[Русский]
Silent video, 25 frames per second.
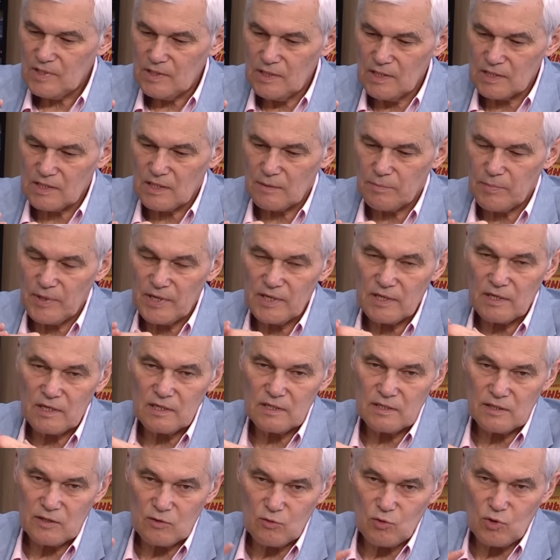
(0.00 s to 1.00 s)
Это
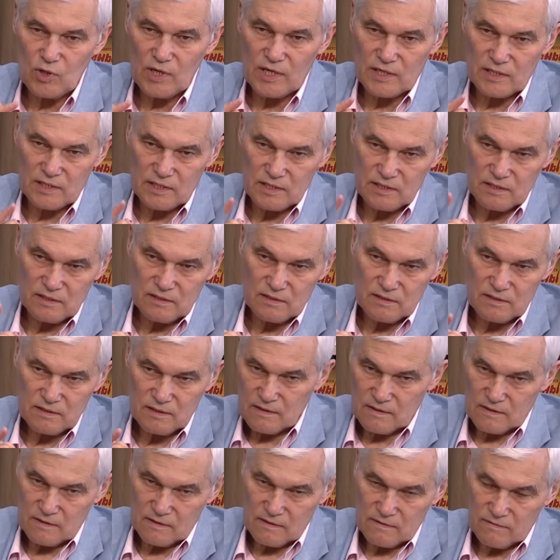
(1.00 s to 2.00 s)
поехали регулярные,
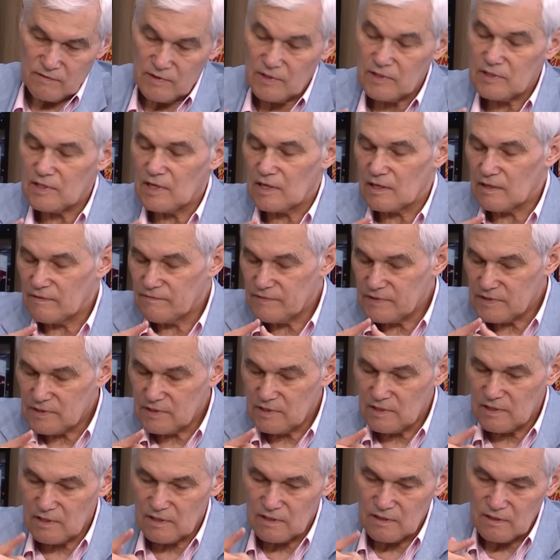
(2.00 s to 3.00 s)
а, вернее так,
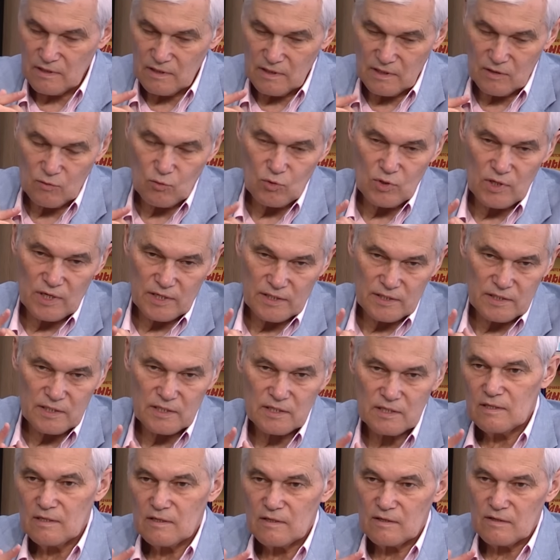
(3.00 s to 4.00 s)
офицеры регулярных
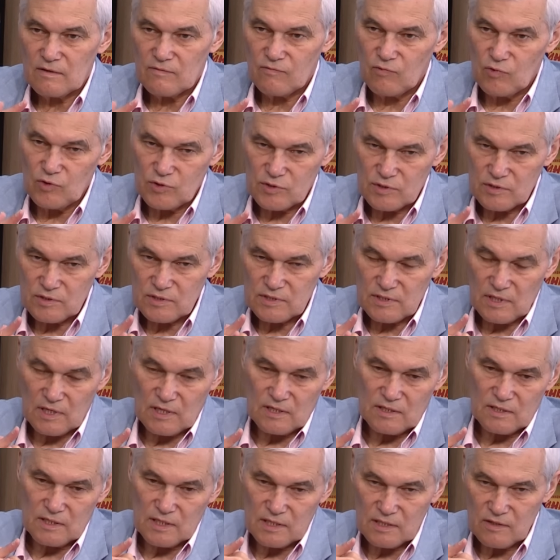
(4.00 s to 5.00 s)
войск
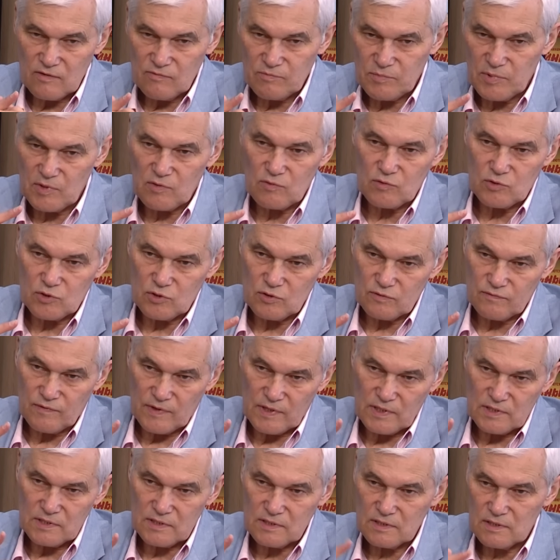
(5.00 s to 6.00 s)
стран НАТО, в первую очередь
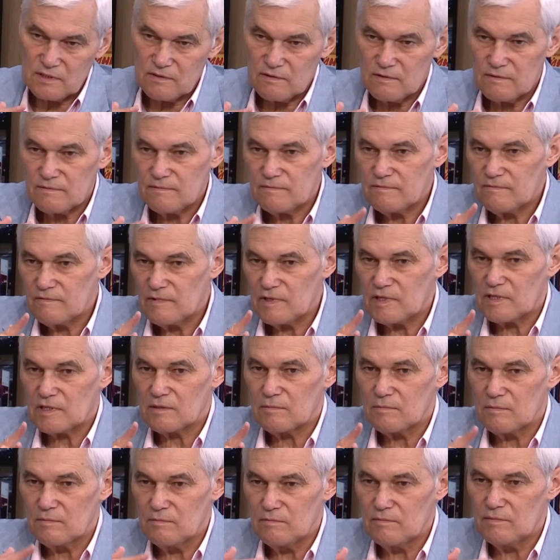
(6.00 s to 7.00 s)
Франции,
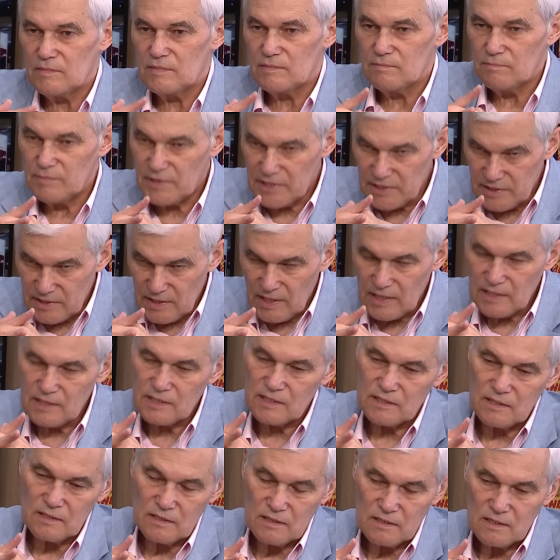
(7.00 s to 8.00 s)

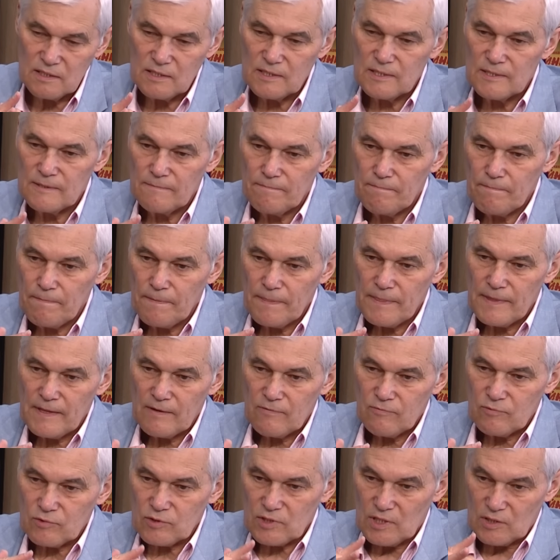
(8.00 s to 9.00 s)
Британии,
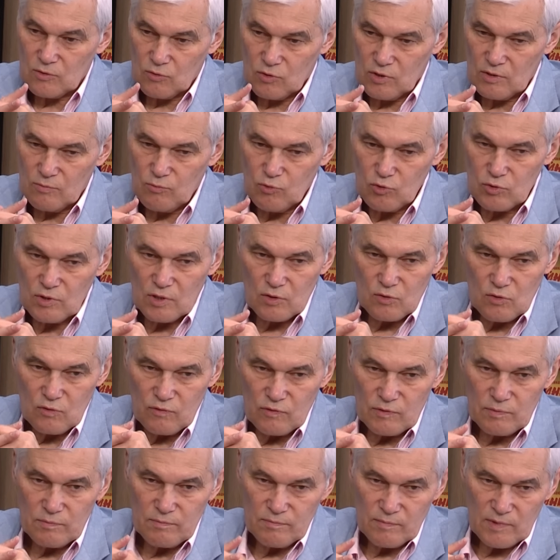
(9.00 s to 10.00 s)
вот, которые будут
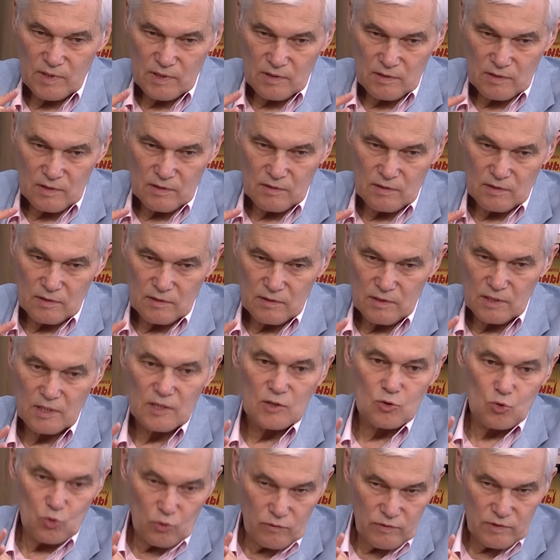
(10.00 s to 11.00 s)
готовить э, и
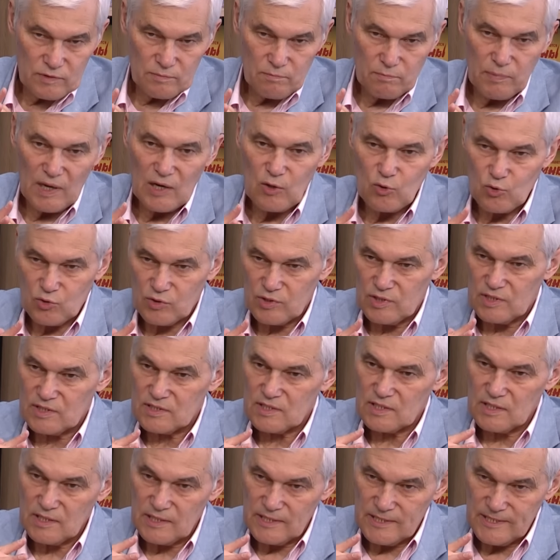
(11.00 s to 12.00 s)
готовят полетные
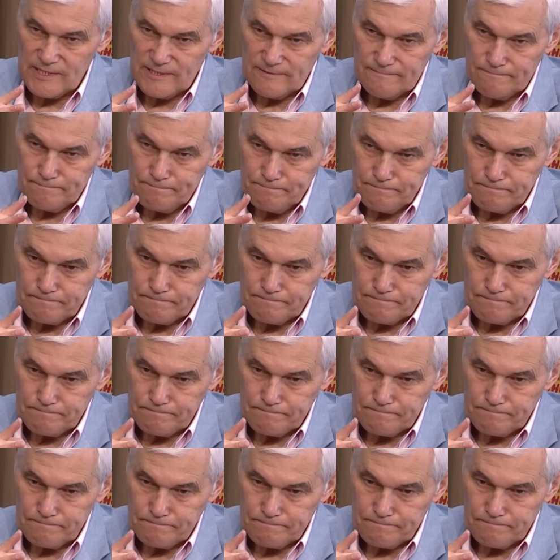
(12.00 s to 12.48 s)
задания